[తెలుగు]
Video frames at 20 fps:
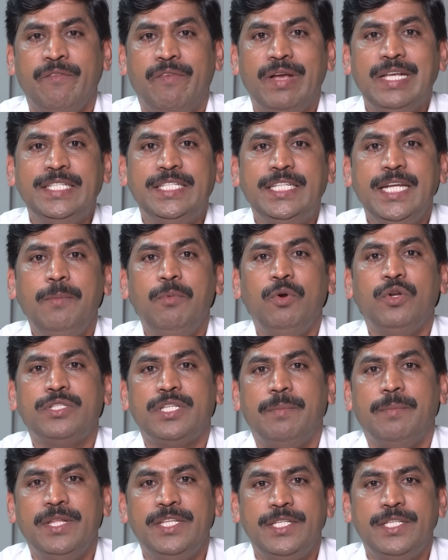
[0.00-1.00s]
వెజిటేబుల్కి
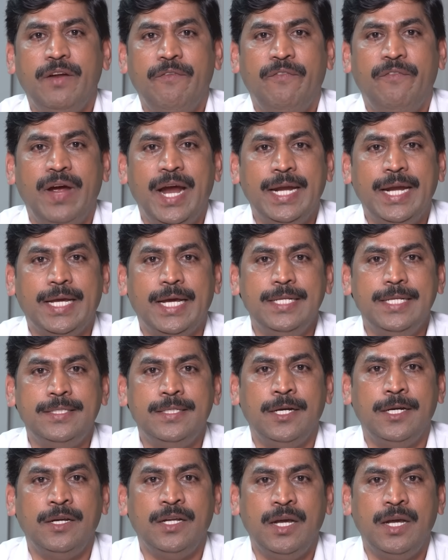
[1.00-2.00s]
సంబంధించిన ఫ్యాట్
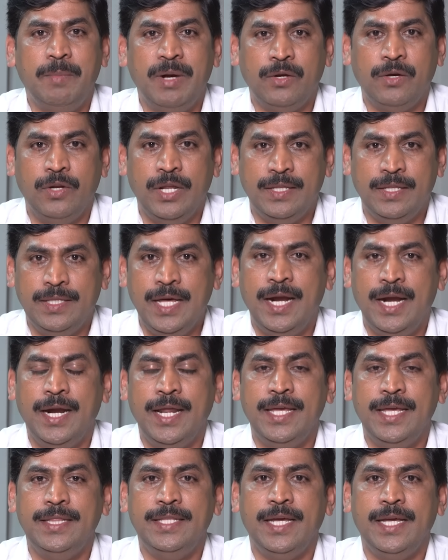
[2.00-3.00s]
కలిసినట్లుగా మాకు నిర్ధారణ
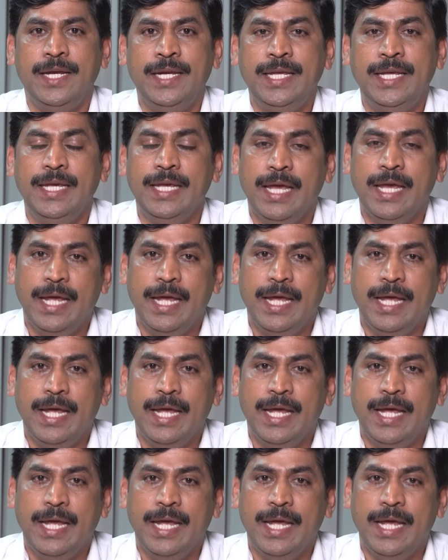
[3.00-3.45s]
అయింది అని